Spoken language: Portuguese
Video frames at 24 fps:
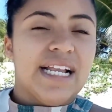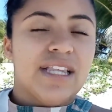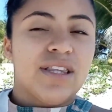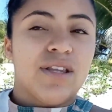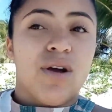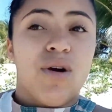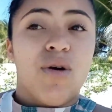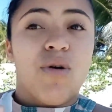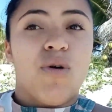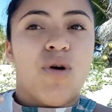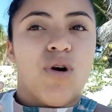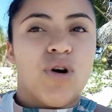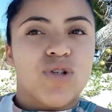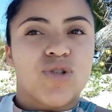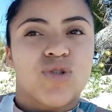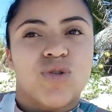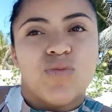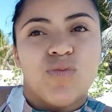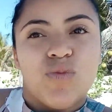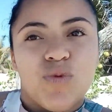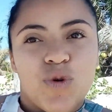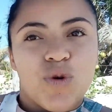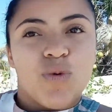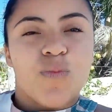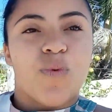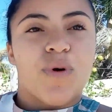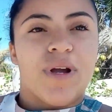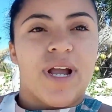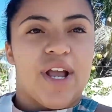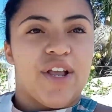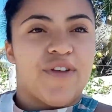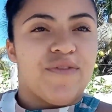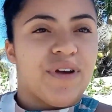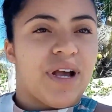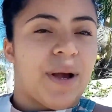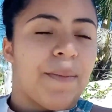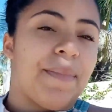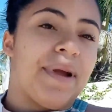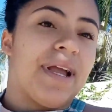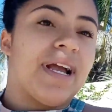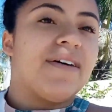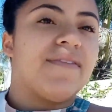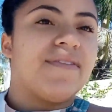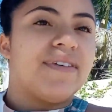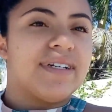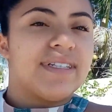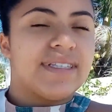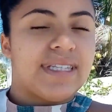Então eu gosto muito porque a gente fica bem
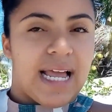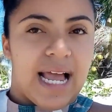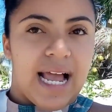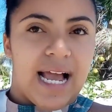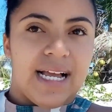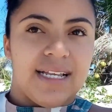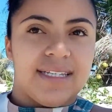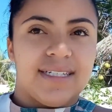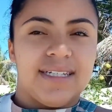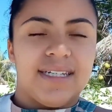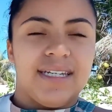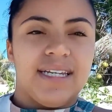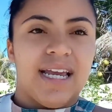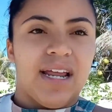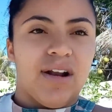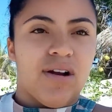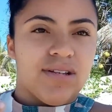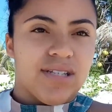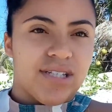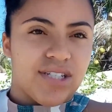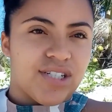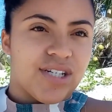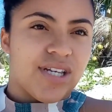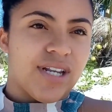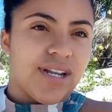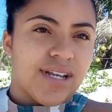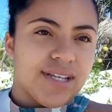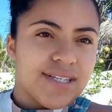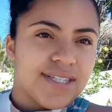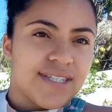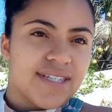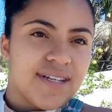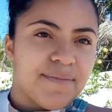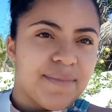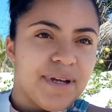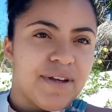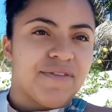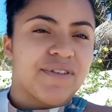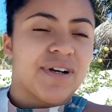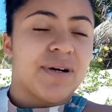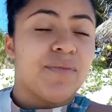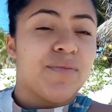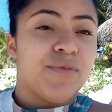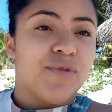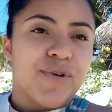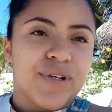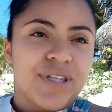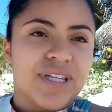à vontade e as nossas crianças também ficam
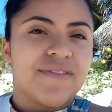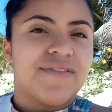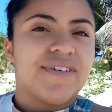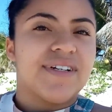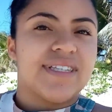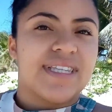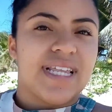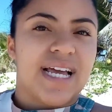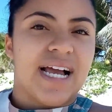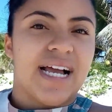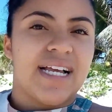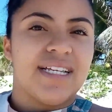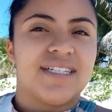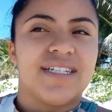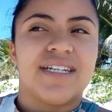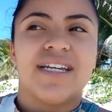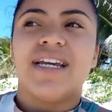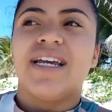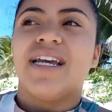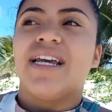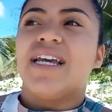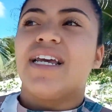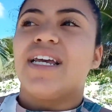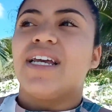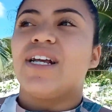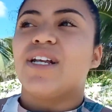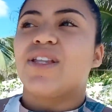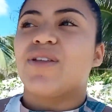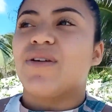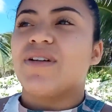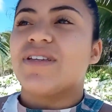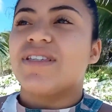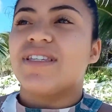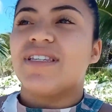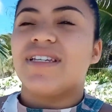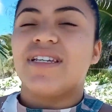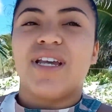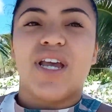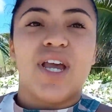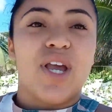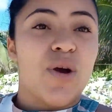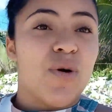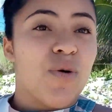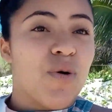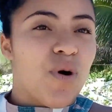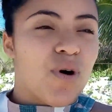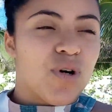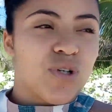muito à vontade. Então assim,
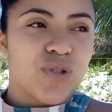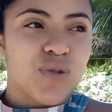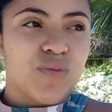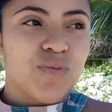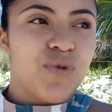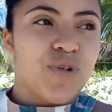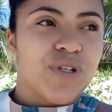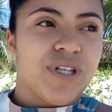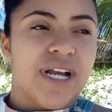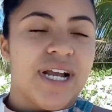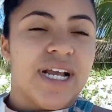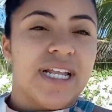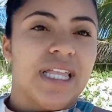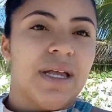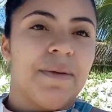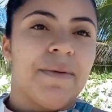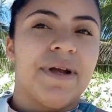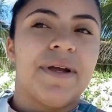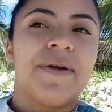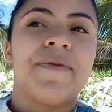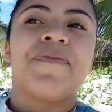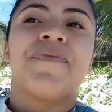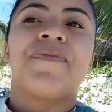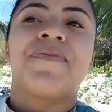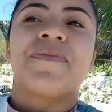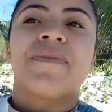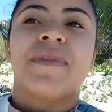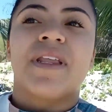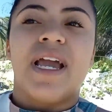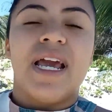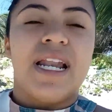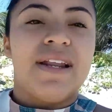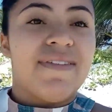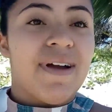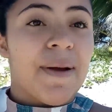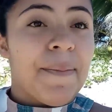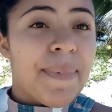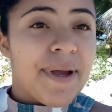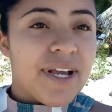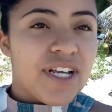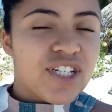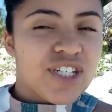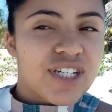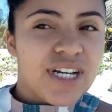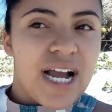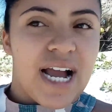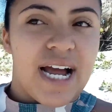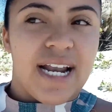eu gosto muito. E aqui também ele vai
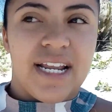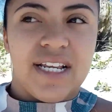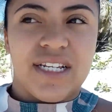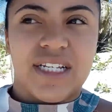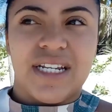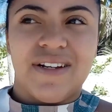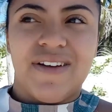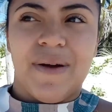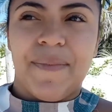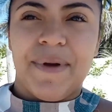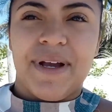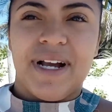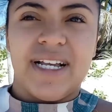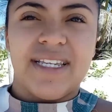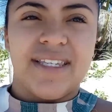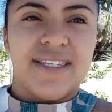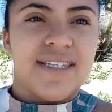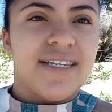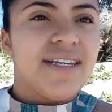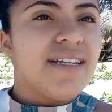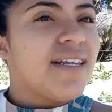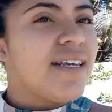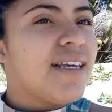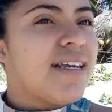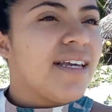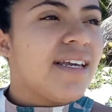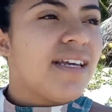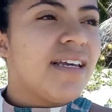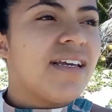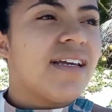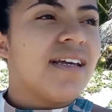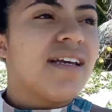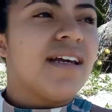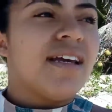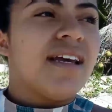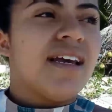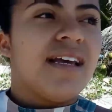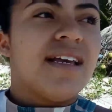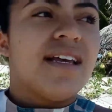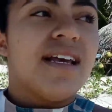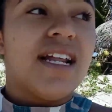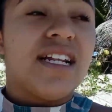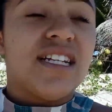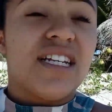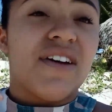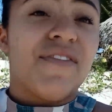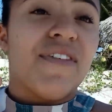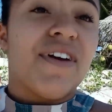pescar, né? Acho que ele vai pegar siri,
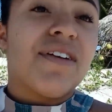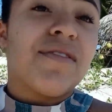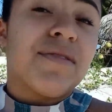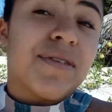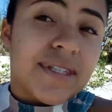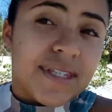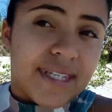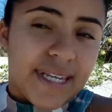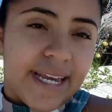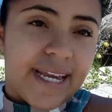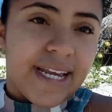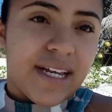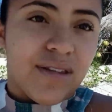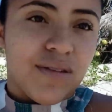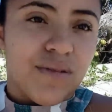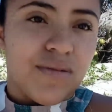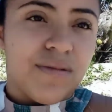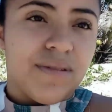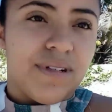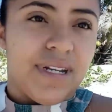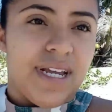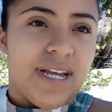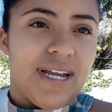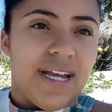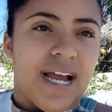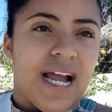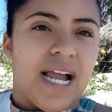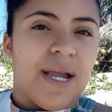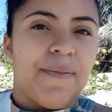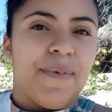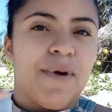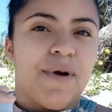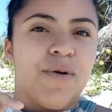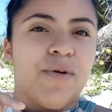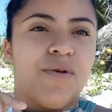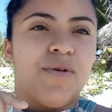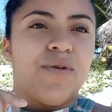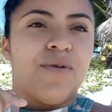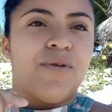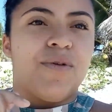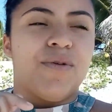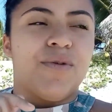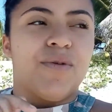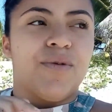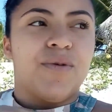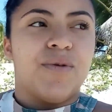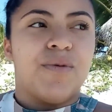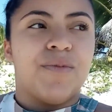ele já veio cedo, né? Aí pegou
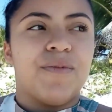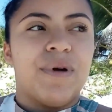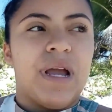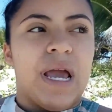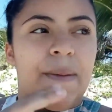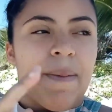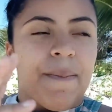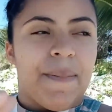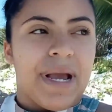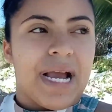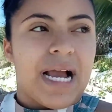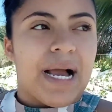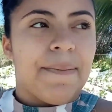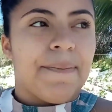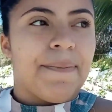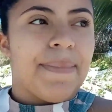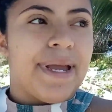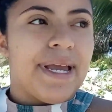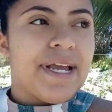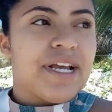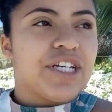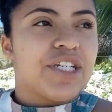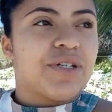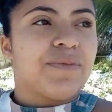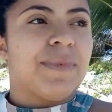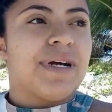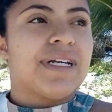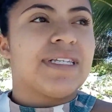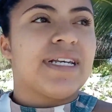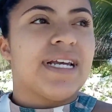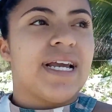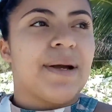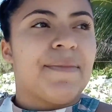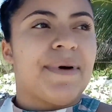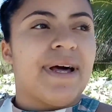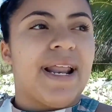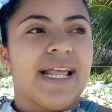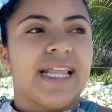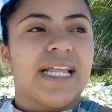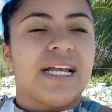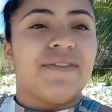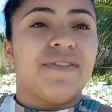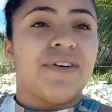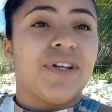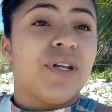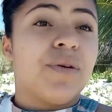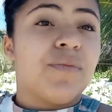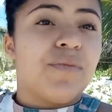né, pegar peixe, mas aí a maré
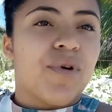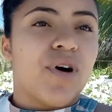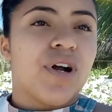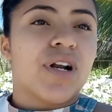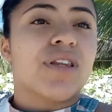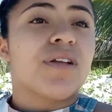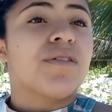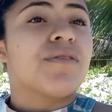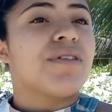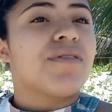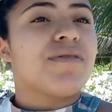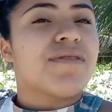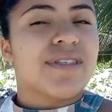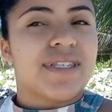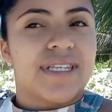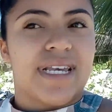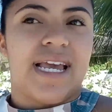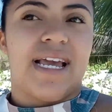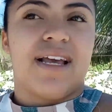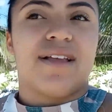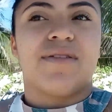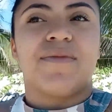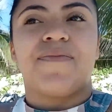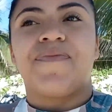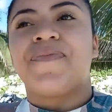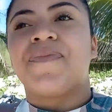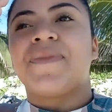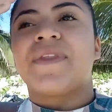tava indo embora, não deu certo.